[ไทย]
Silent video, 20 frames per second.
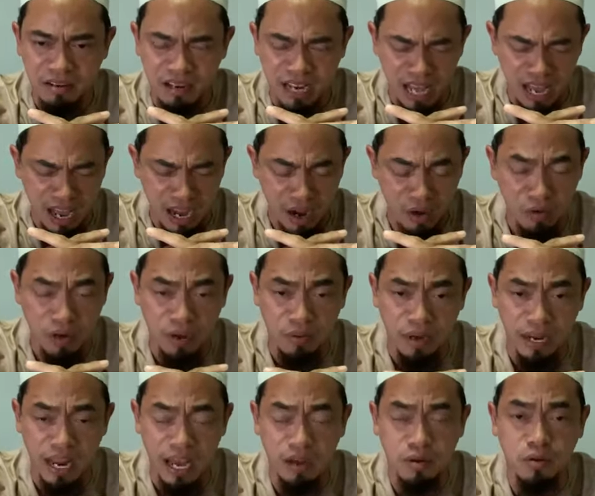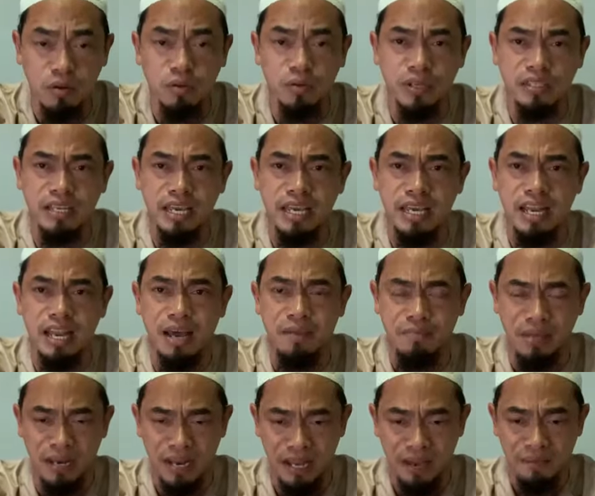ลาฮอละวะลากุวะตะอิลลา
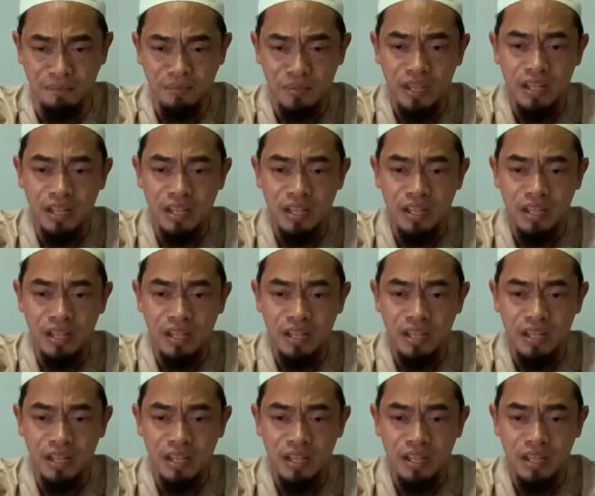บิลลาฮ์